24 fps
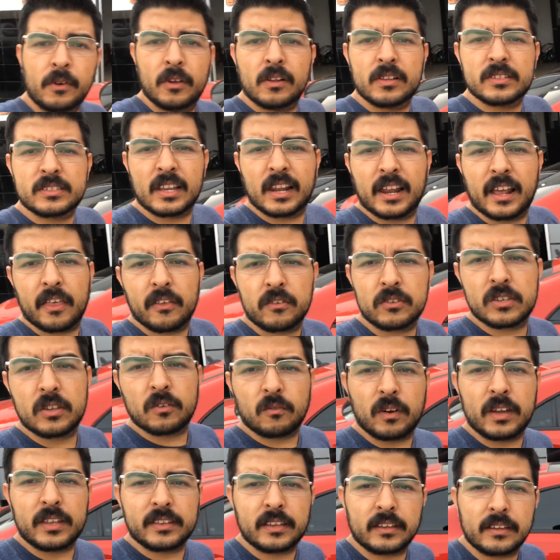en el CLA
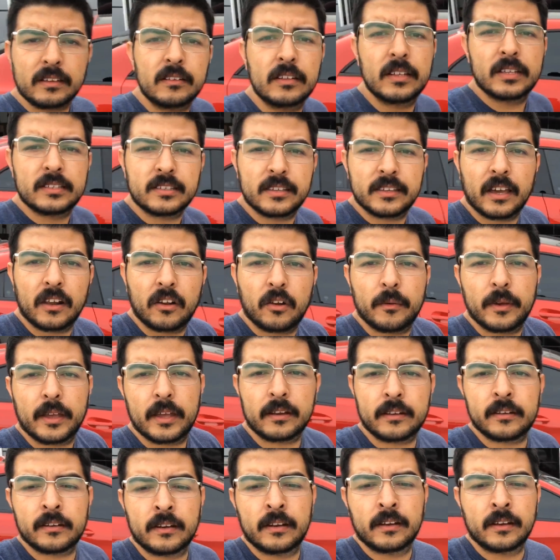250, ese ya lo
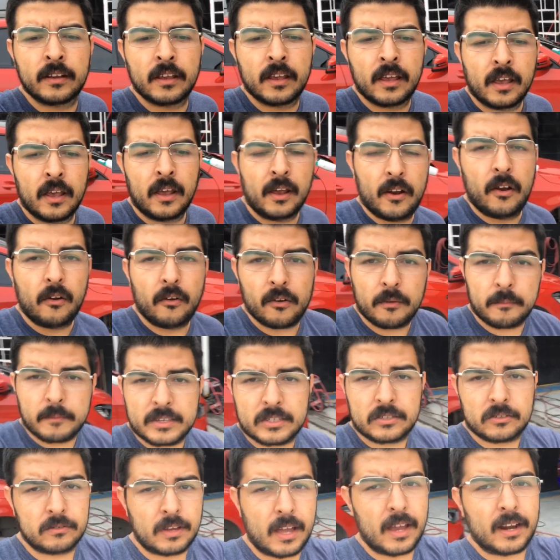habían, lo habían
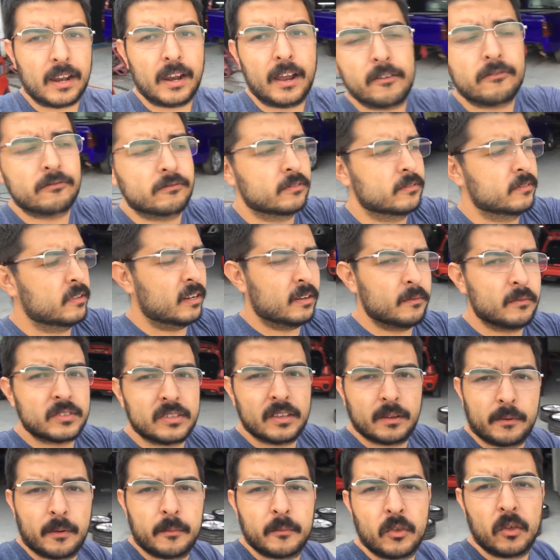visto. Ah, claro,
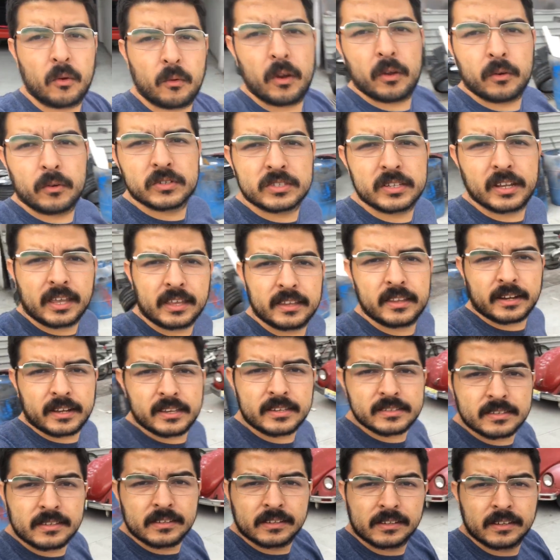tenemos el BMW Serie
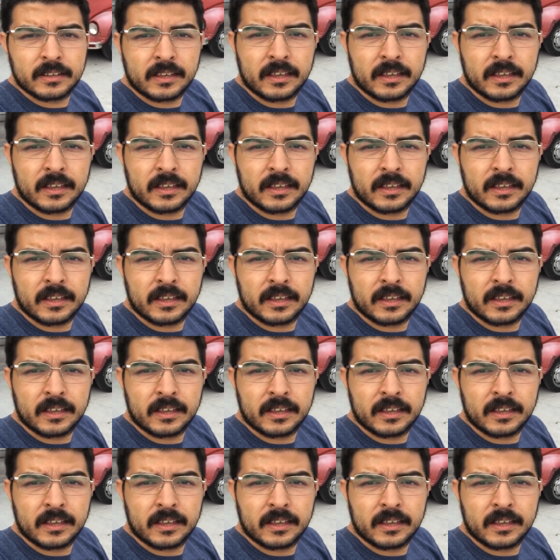3.